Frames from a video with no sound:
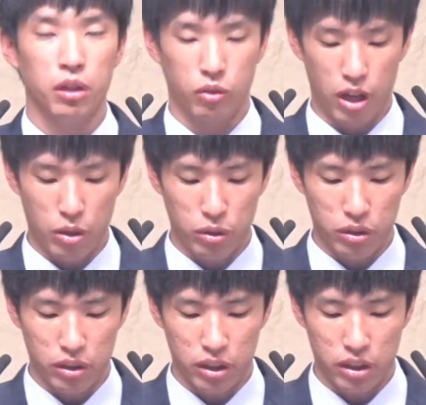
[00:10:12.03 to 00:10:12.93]

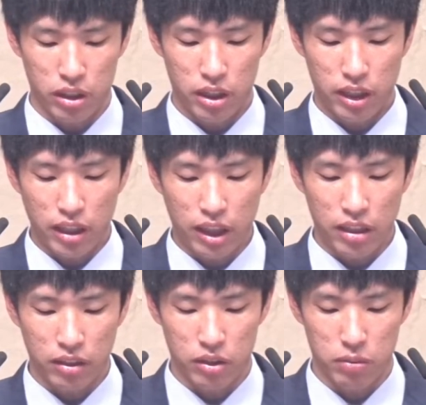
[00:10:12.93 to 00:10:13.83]
과오들을
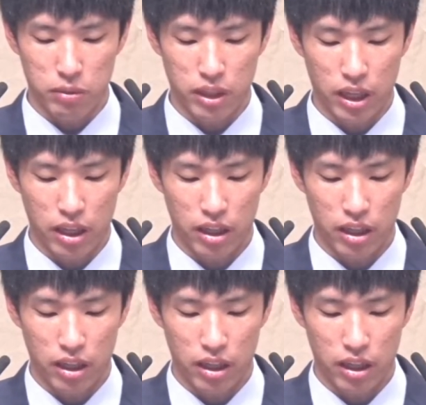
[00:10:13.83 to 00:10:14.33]
탓하는 것입니다.